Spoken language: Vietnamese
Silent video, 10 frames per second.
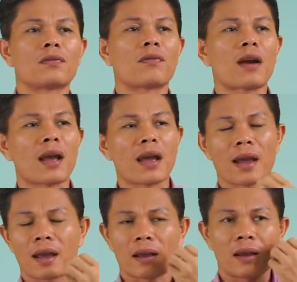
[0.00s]

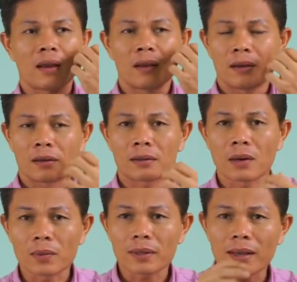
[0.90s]
và
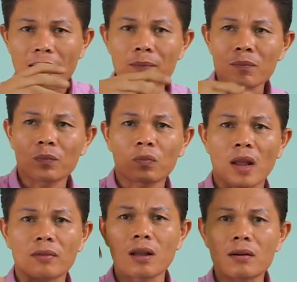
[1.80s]
không có dám
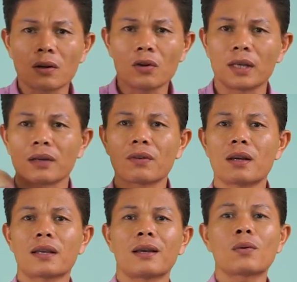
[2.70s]
thách thức đối diện với
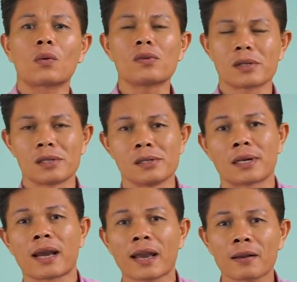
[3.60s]
ý kiến của người
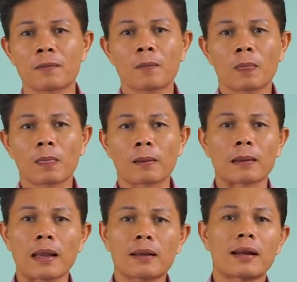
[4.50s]
khác à,
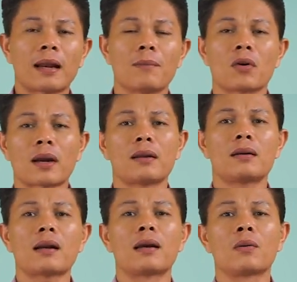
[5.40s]
cái cái này là một cái
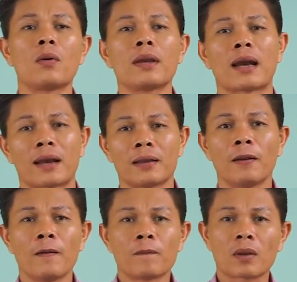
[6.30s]
rất là nguy hại
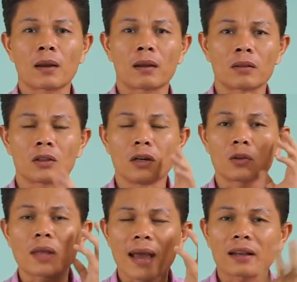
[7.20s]
à, thường thường
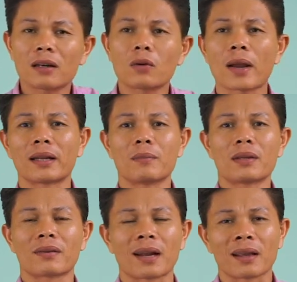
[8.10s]
chúng ta hay có cái quan niệm nó
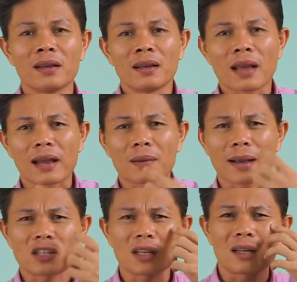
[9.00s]
như này à các
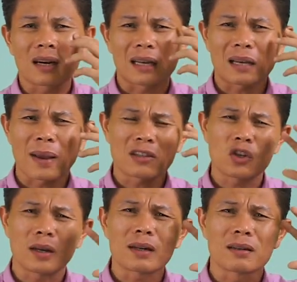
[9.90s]
bạn suy nghĩ rằng là các bạn
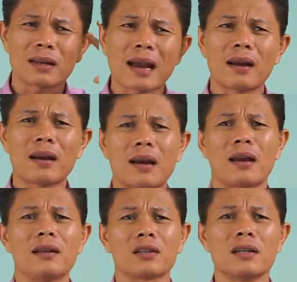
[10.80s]
suy nghĩ ra được cái à,
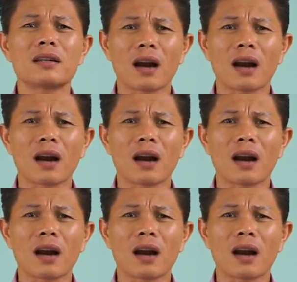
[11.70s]
ý tưởng